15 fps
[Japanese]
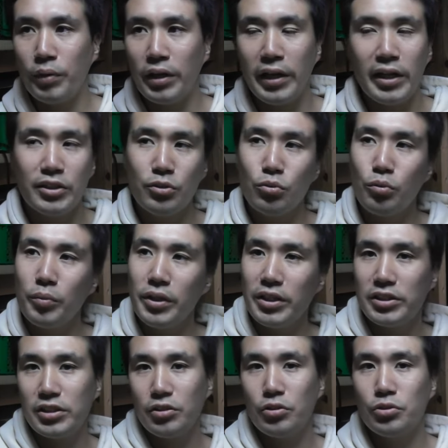まあ、冷蔵庫まで
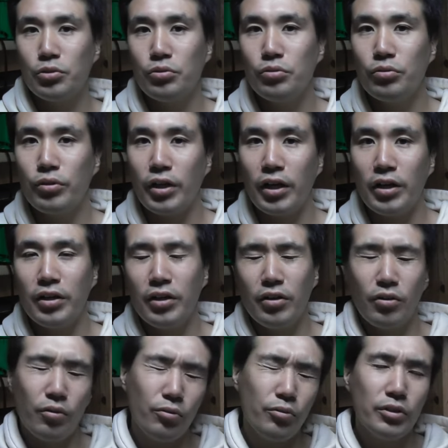行っちゃうとちょっとほら、
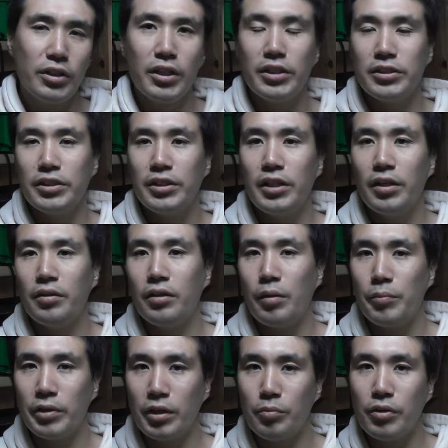温度差ありすぎて
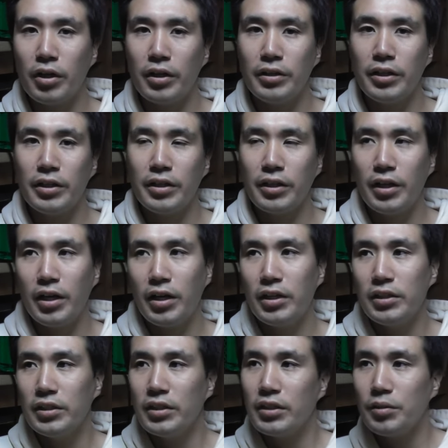ダメかもわかんないから、
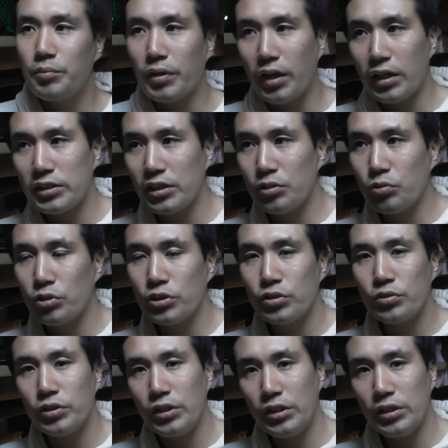まあ、風通し
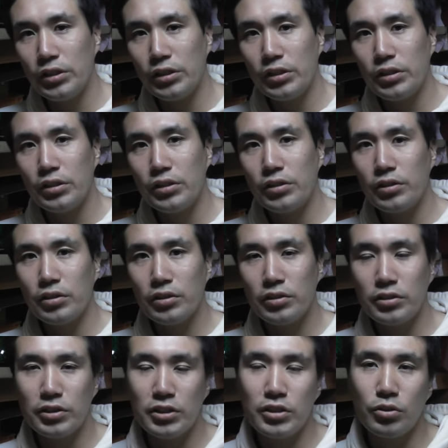のいい、
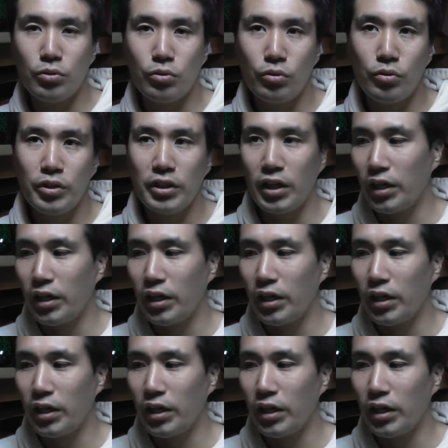涼しいところ、日